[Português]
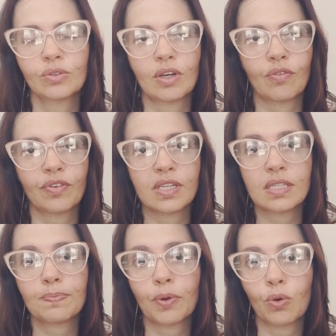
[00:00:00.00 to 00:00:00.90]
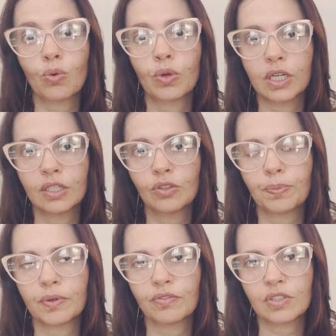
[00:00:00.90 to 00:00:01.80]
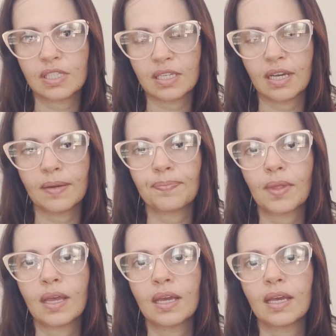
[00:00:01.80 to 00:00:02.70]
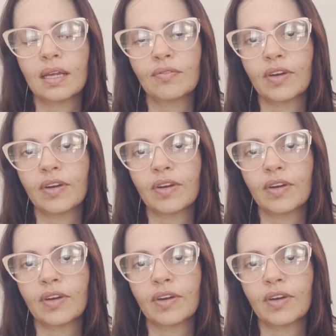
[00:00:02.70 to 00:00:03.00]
talvez procurando por você. Ele vai